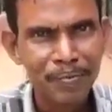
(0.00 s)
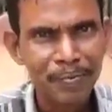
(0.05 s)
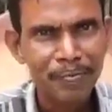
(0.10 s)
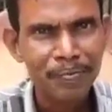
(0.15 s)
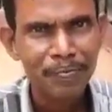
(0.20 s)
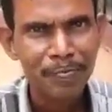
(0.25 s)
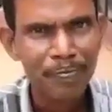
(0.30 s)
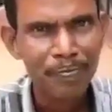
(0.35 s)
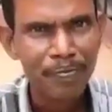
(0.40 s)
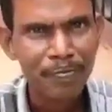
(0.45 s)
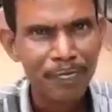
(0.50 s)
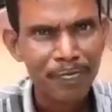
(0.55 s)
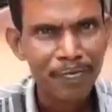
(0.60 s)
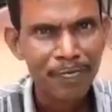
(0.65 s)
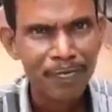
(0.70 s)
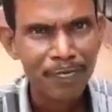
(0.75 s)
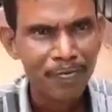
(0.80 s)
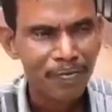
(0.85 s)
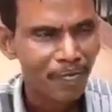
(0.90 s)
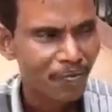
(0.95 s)
ভালো লাগছে
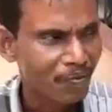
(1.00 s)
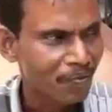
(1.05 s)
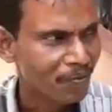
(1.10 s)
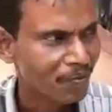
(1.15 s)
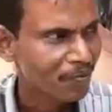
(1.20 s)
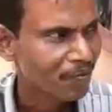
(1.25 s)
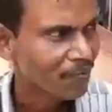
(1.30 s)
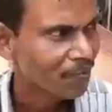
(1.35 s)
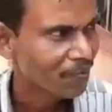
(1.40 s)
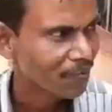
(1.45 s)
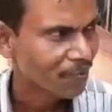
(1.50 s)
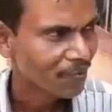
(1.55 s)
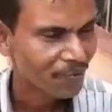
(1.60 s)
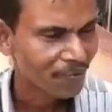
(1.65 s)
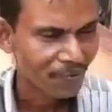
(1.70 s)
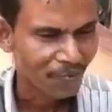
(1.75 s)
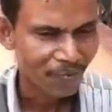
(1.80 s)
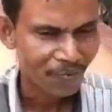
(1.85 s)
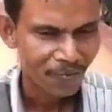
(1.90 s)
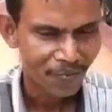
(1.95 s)
বিল্ডিংটার জন্য দেখে
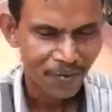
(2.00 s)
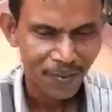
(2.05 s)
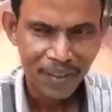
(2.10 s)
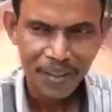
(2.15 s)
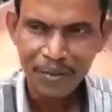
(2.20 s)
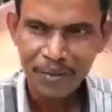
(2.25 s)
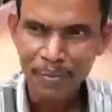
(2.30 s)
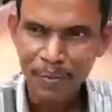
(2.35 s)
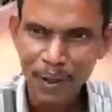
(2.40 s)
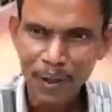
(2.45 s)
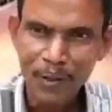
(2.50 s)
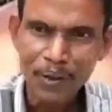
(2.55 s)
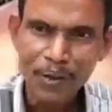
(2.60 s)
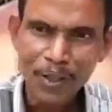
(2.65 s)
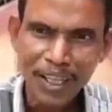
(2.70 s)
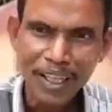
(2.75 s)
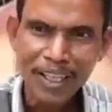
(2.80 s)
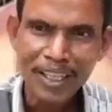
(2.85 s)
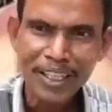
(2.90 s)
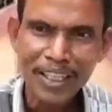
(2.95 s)
ভালো
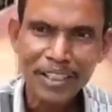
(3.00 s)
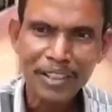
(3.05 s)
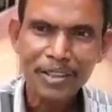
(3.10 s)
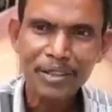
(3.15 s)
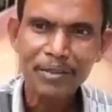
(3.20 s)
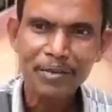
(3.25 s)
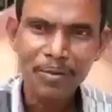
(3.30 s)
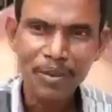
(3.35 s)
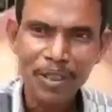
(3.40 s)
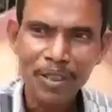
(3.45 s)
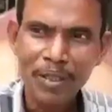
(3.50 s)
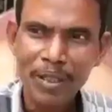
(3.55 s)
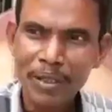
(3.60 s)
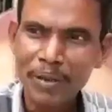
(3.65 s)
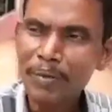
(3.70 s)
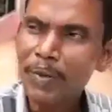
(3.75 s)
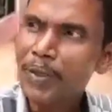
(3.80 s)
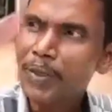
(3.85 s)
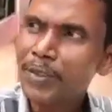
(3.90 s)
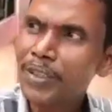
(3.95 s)
লাগেনি এখন এটা
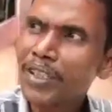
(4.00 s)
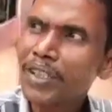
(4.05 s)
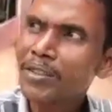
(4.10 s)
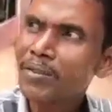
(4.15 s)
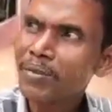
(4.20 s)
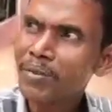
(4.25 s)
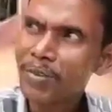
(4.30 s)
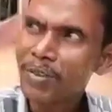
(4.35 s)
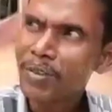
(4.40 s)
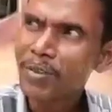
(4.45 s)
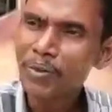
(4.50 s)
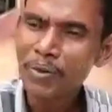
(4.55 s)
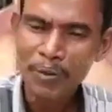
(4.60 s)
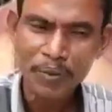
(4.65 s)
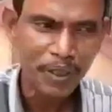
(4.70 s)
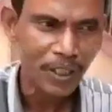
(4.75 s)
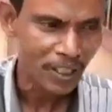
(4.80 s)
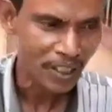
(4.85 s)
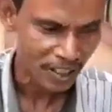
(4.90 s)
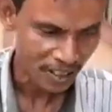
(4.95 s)
ব্যবস্থা কি
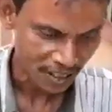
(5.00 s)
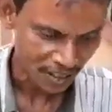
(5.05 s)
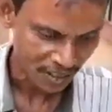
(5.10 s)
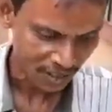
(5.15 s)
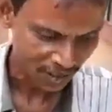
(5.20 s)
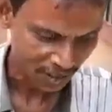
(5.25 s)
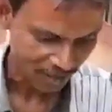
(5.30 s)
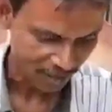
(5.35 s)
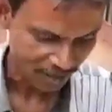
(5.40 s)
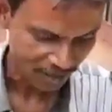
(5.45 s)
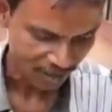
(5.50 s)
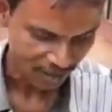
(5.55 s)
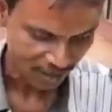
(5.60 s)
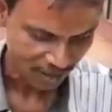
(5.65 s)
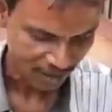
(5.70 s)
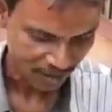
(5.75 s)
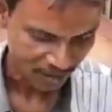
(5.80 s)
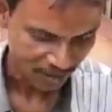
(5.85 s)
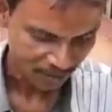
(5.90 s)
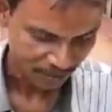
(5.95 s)
করবে জানি না
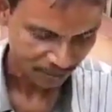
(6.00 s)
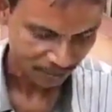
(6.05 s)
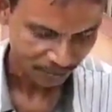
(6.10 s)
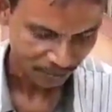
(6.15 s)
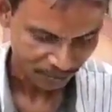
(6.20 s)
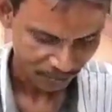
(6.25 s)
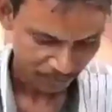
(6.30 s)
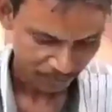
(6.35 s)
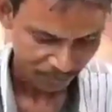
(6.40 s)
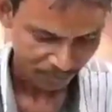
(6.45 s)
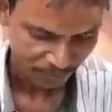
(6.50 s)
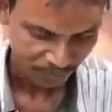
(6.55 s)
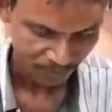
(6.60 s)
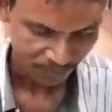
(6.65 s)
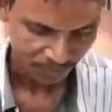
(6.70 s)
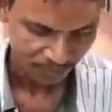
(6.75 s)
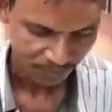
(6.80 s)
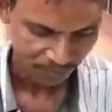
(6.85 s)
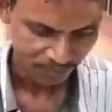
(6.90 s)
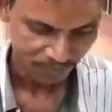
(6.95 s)
কিছু জানেন
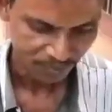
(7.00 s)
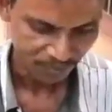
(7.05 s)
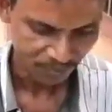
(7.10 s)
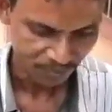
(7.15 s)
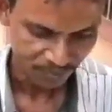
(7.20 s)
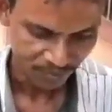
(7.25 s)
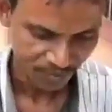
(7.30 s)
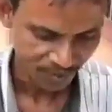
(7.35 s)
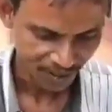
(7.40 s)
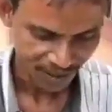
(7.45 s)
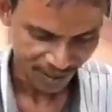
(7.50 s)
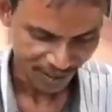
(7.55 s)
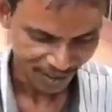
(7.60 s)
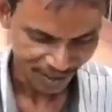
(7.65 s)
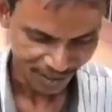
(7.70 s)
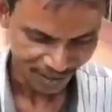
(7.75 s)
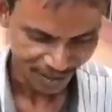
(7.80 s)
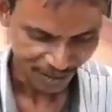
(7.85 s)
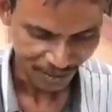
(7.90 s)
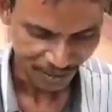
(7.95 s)
না আপনি না
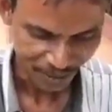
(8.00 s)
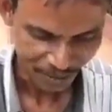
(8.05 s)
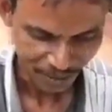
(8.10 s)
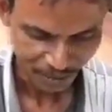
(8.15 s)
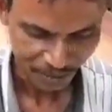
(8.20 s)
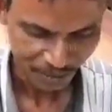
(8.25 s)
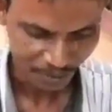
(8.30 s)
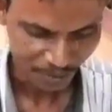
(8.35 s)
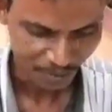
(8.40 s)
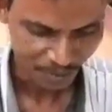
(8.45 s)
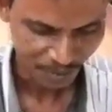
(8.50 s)
আচ্ছা।